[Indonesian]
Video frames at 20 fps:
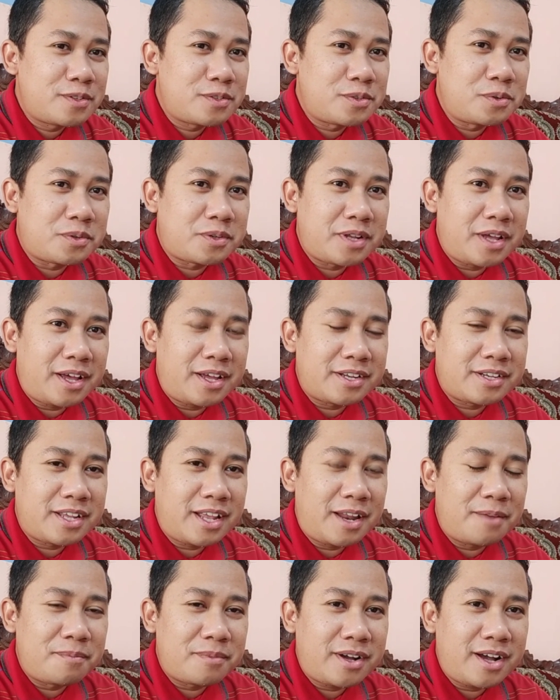sudah
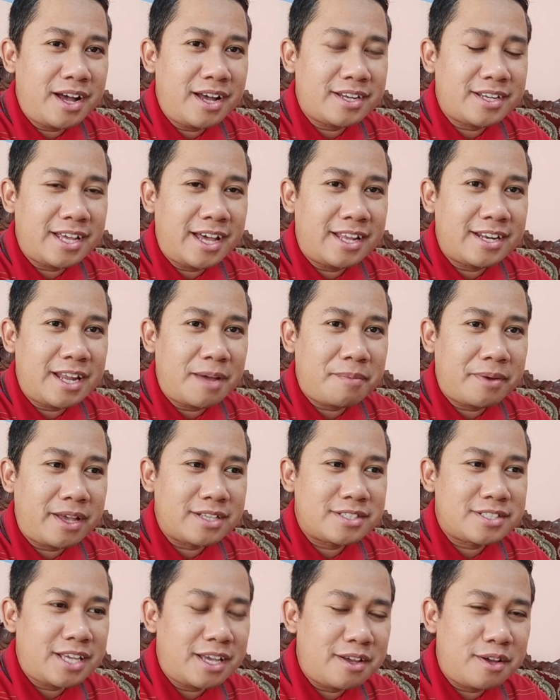dalam keadaan apa ya
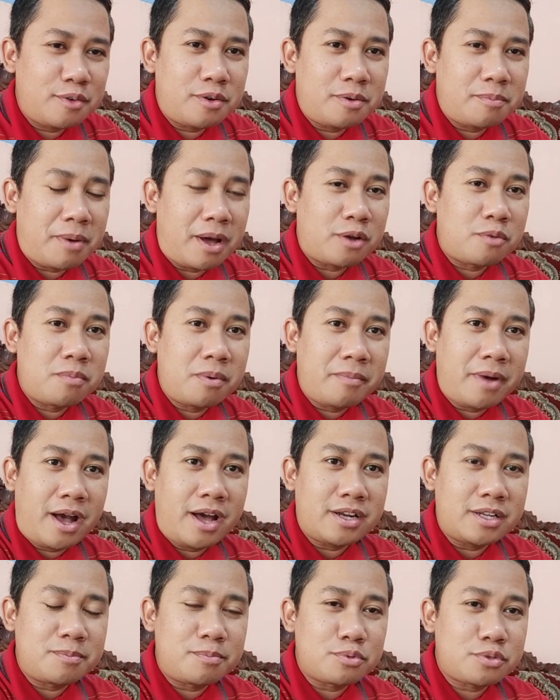saya baru
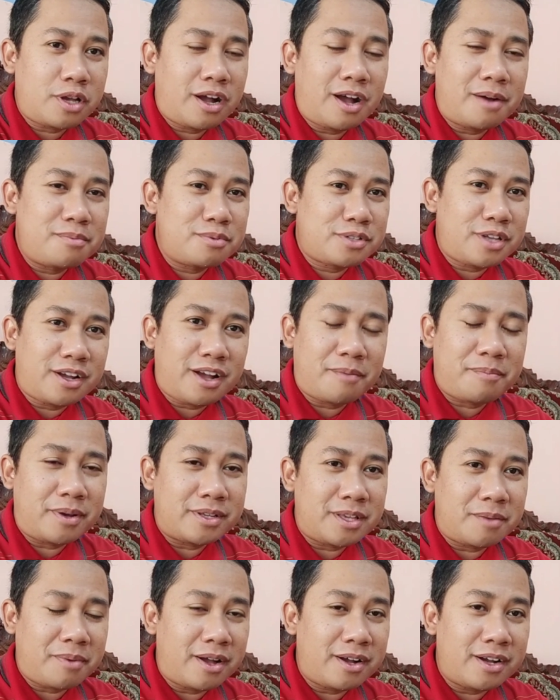memahari pusaka-pusaka
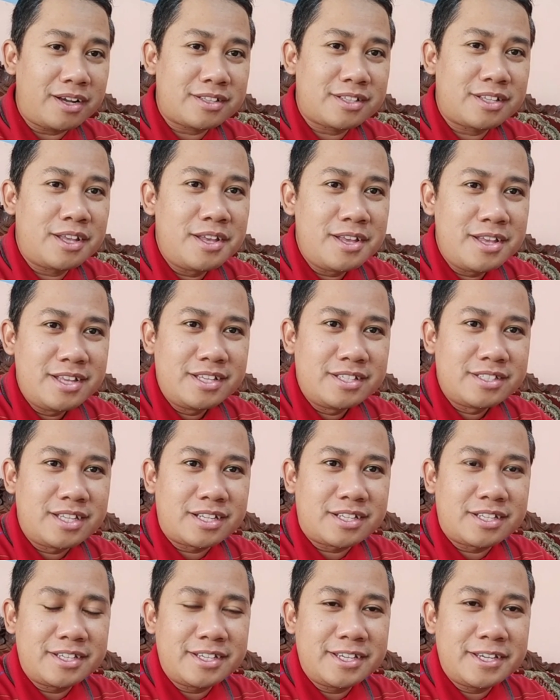banyak banget
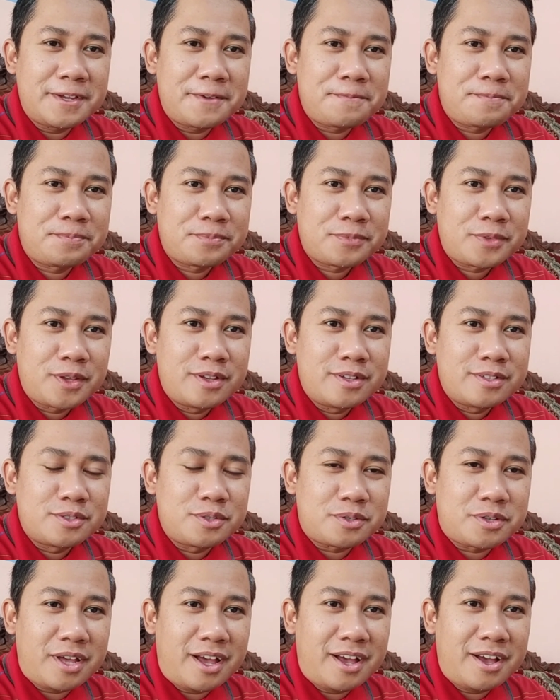jadi
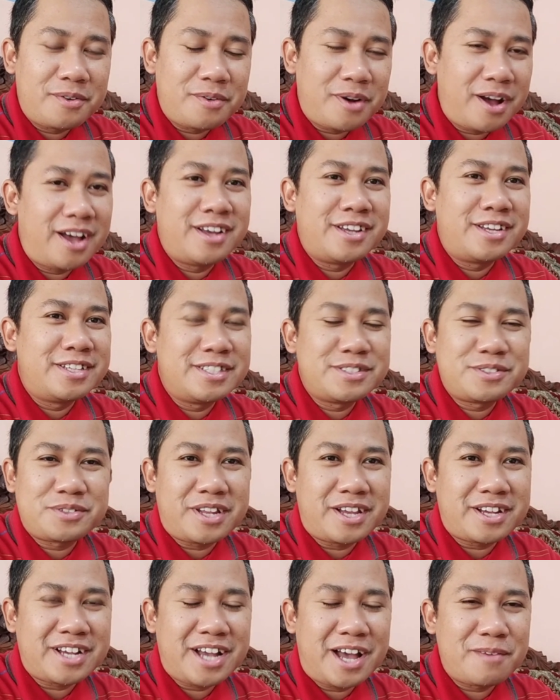sudah wah ini
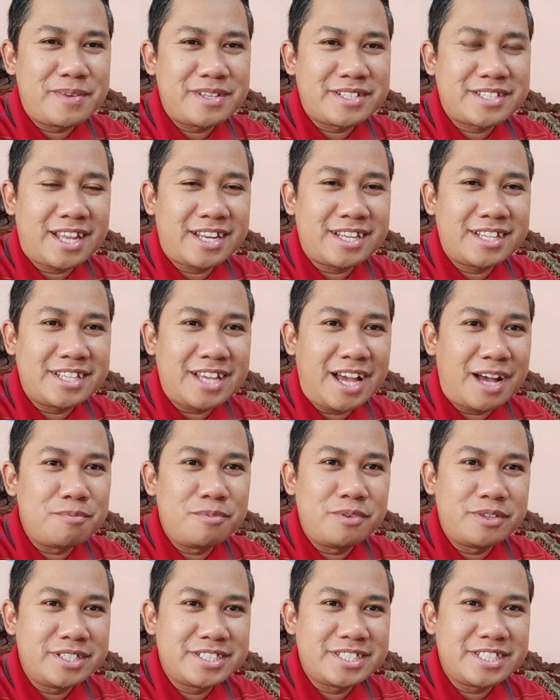sudah kehabisan ini
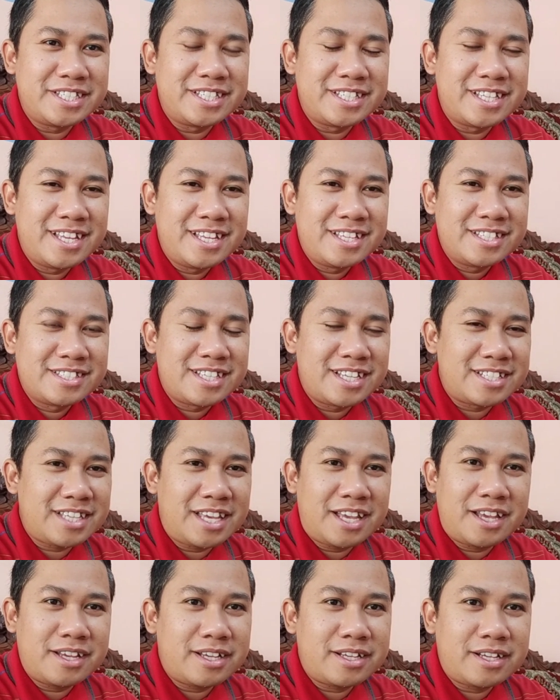amunisi jadi
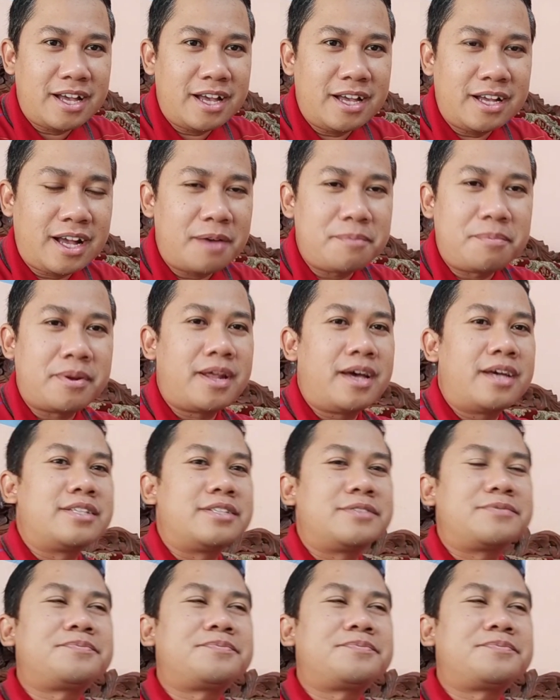saya nggak nggak berani